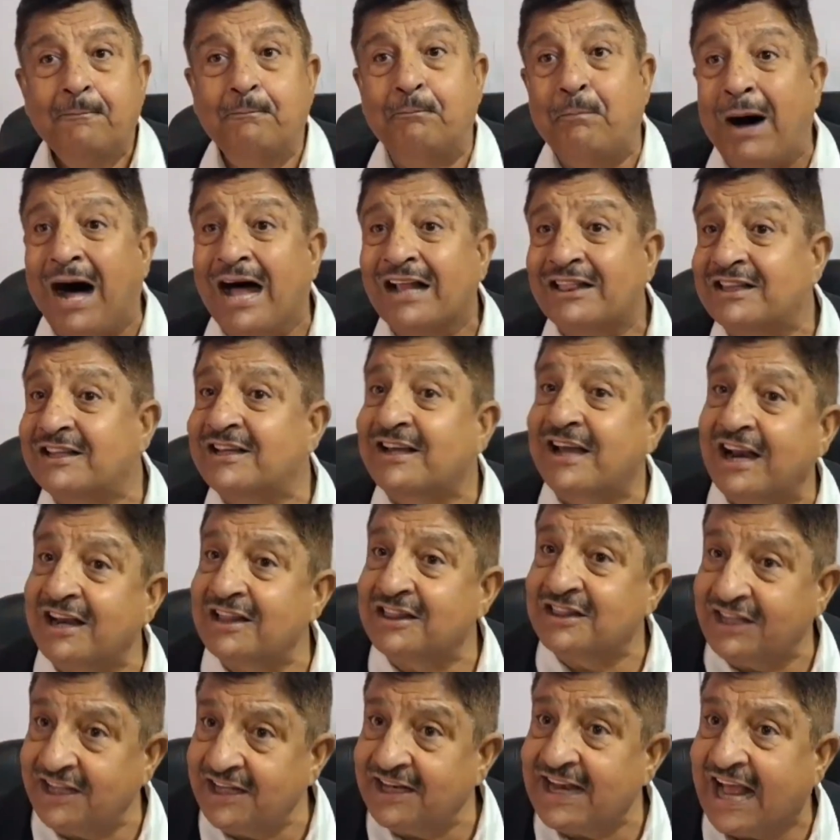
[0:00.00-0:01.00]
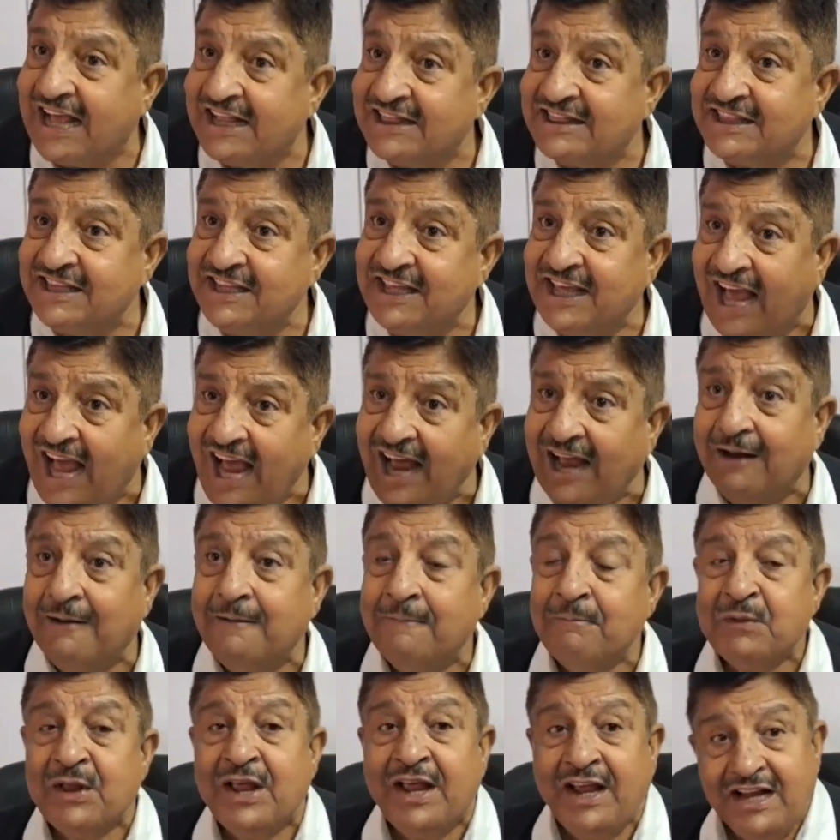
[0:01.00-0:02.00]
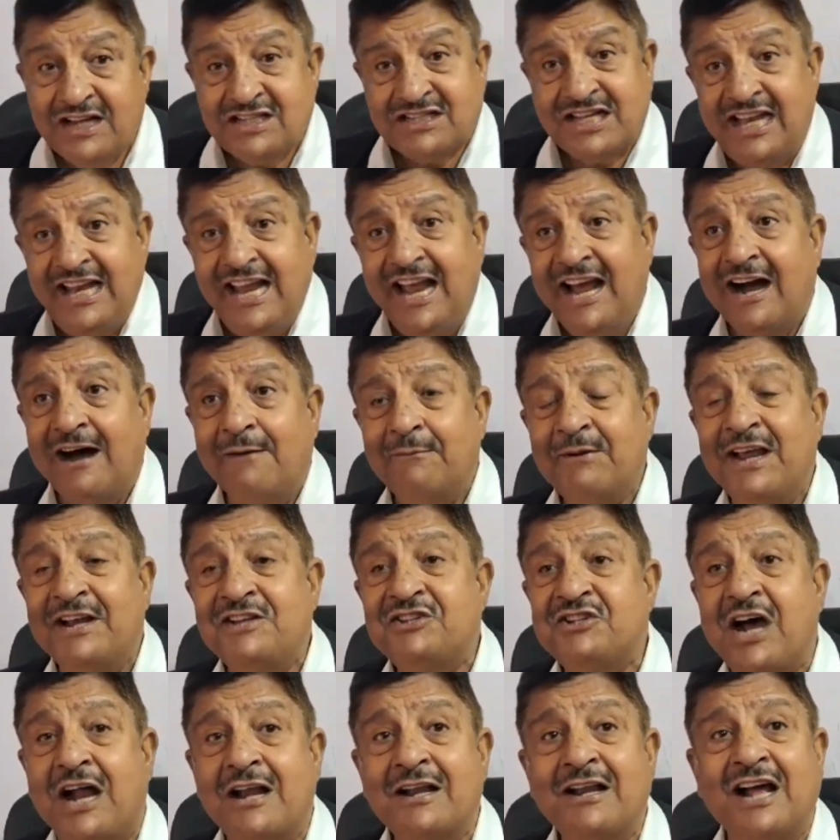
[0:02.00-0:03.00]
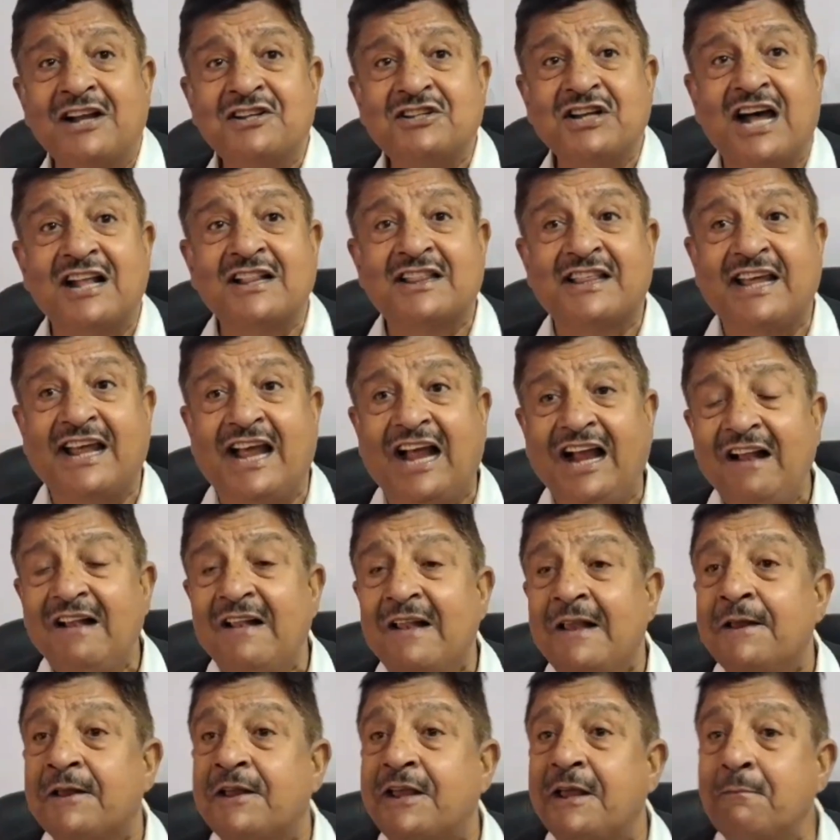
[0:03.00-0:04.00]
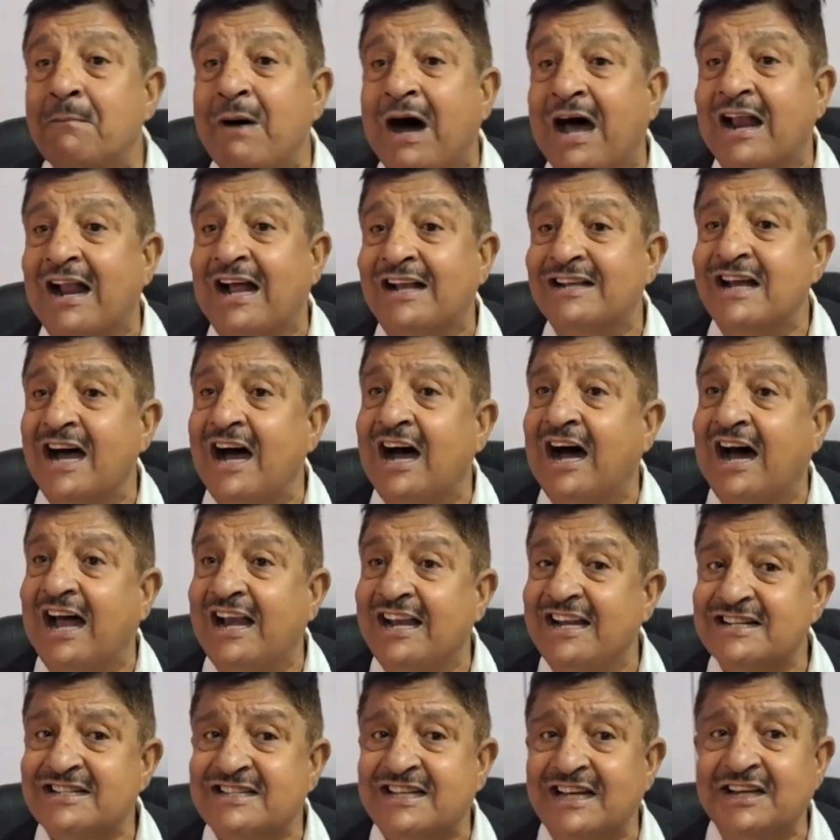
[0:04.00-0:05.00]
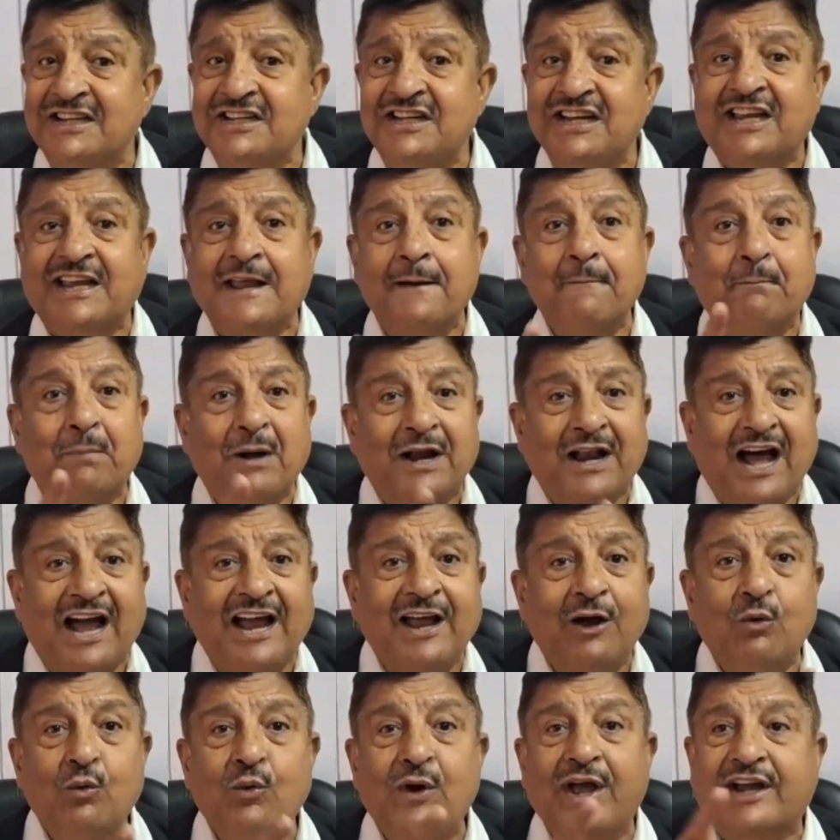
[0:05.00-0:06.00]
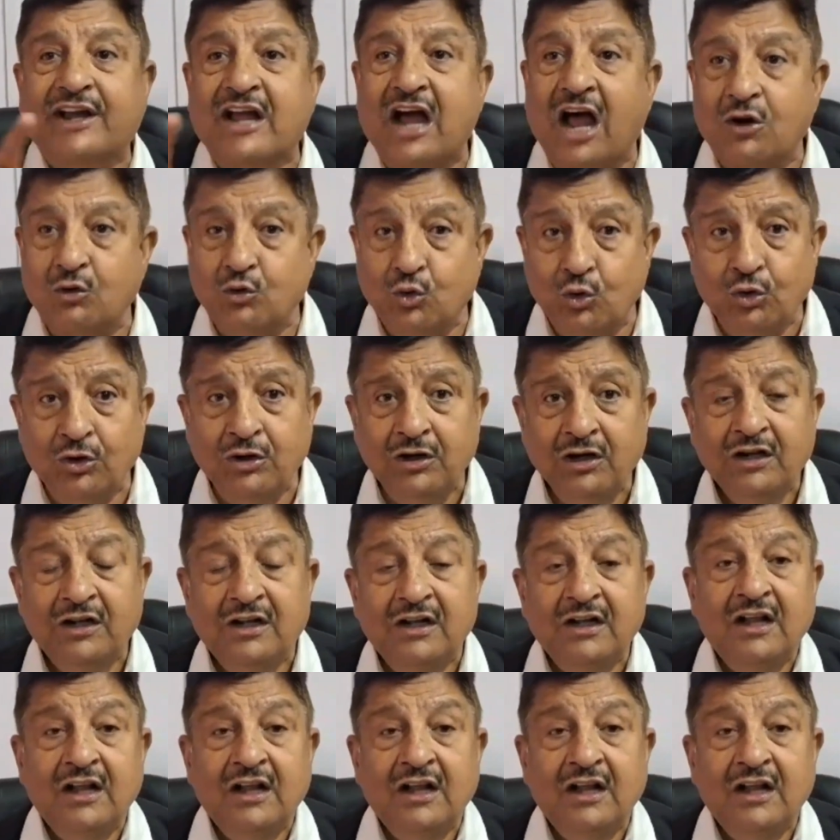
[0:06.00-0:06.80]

बात करती रहती है इसलिए हम ये जानना चाहते हैं कि महाराजा हरि सिंह जी के बनाए हुए कानून